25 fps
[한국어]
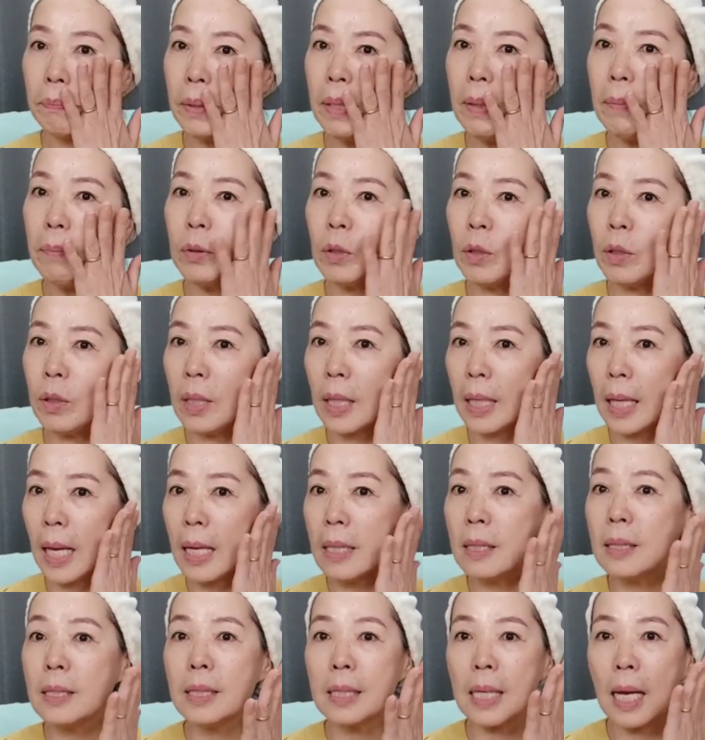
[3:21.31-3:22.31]
피부를
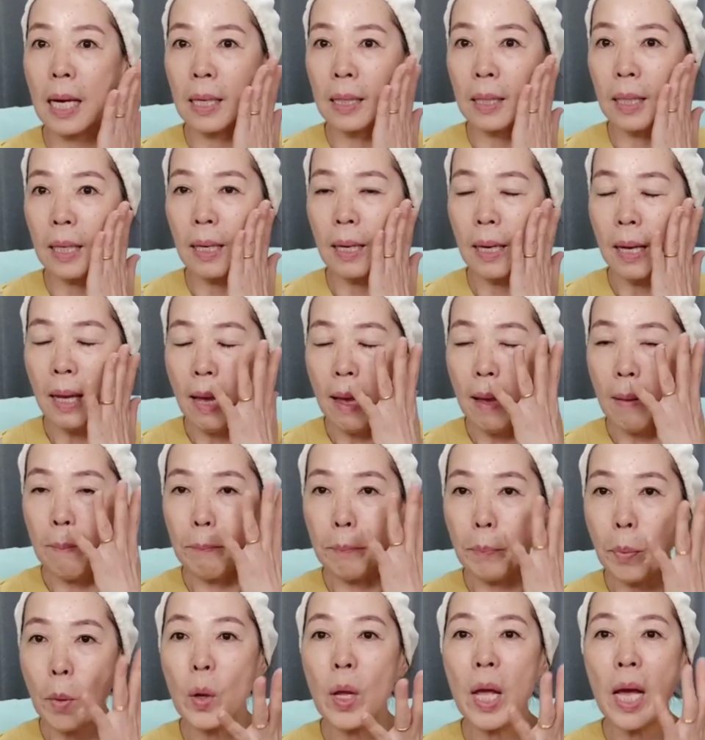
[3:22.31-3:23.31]
굉장히
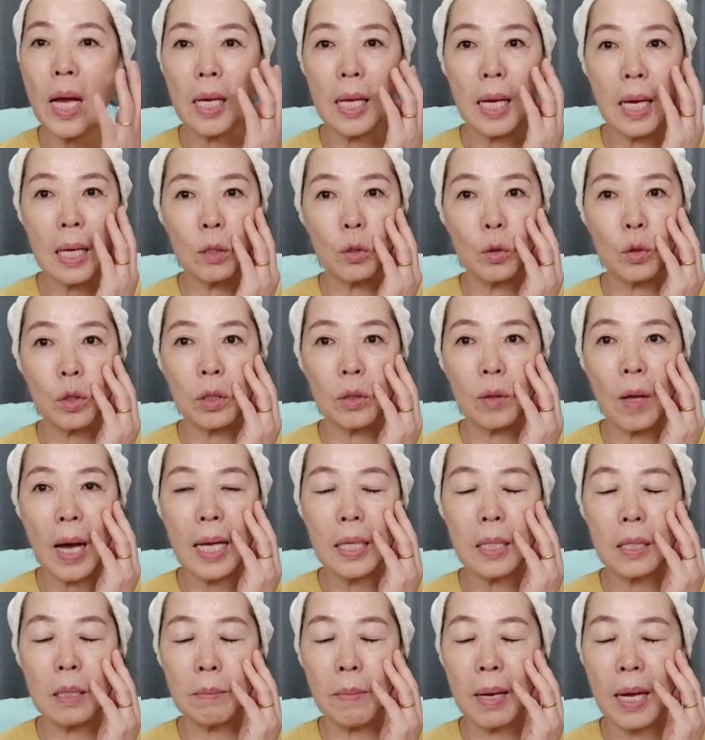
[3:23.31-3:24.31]
뽀얗게 해주기도
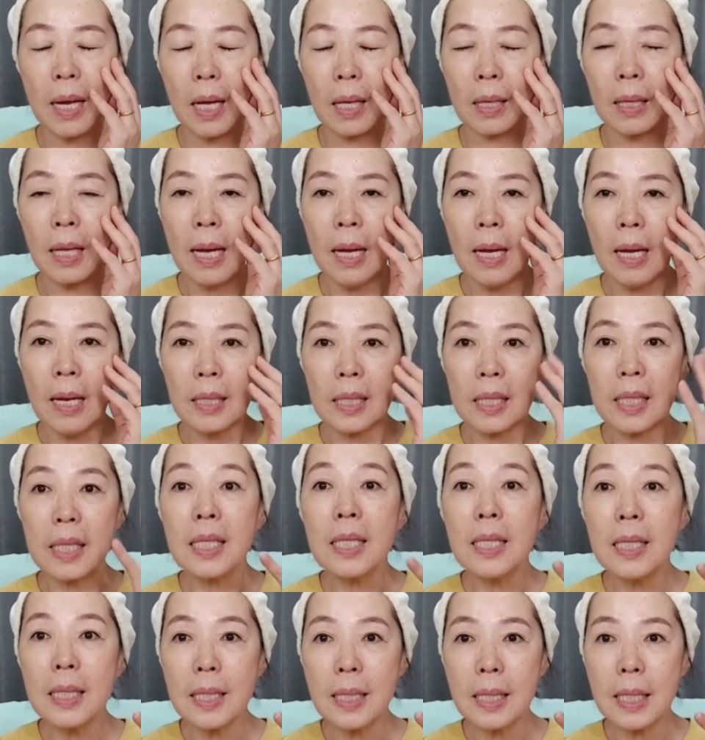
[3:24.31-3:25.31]
하지만
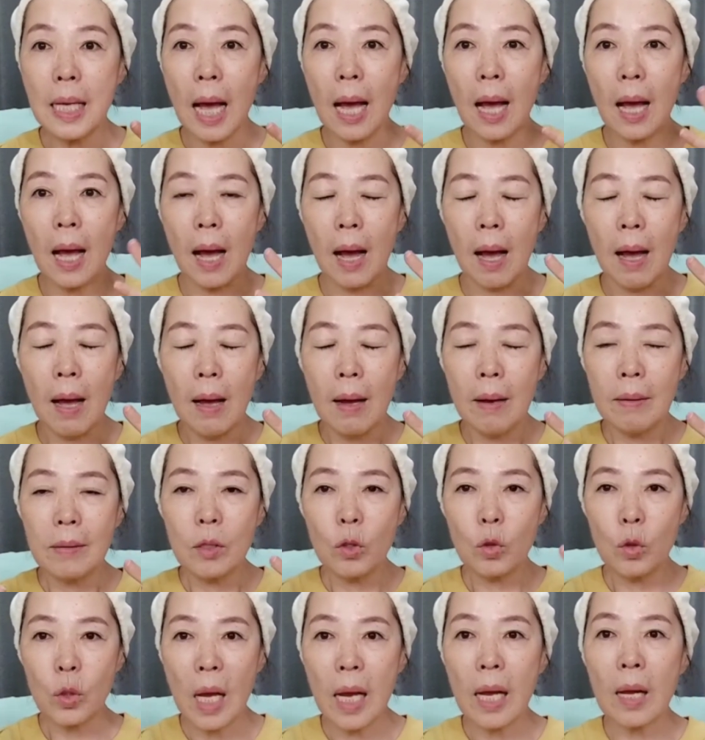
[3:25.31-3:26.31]
진짜
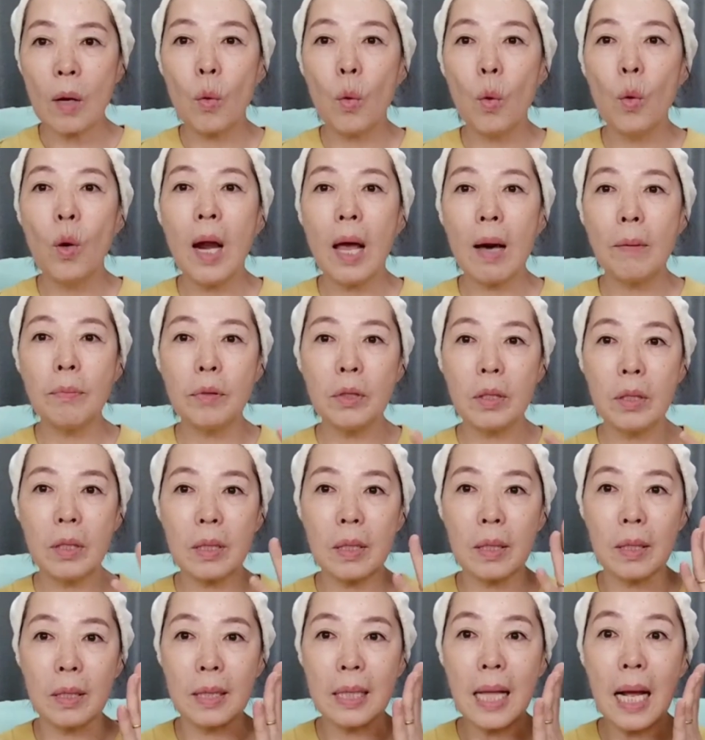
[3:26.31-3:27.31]
착
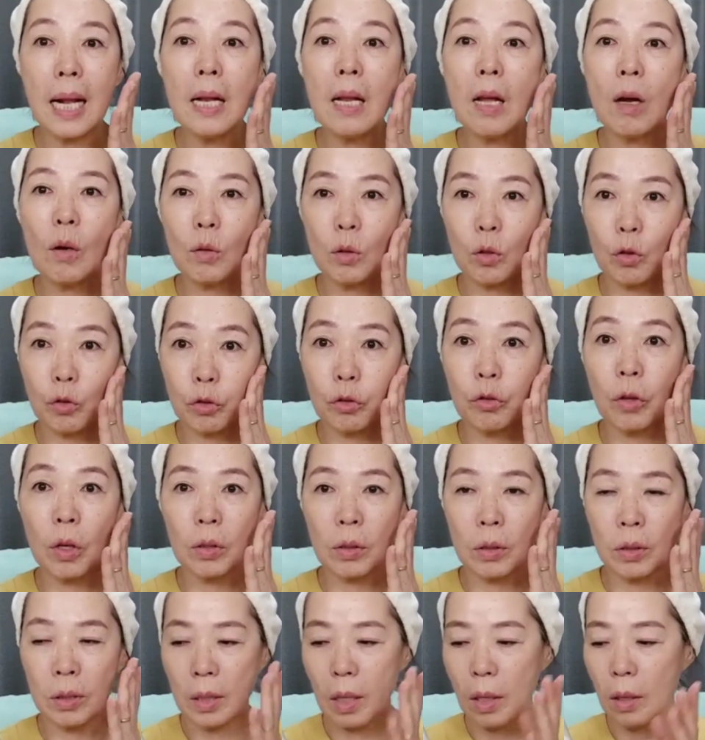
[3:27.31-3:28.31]
올라붙는 탄력을
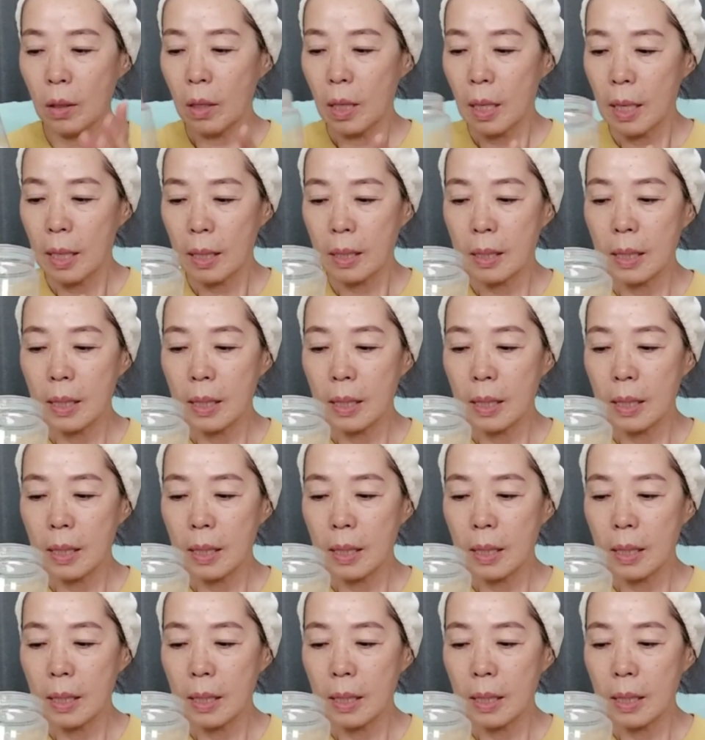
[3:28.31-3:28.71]
주거든요.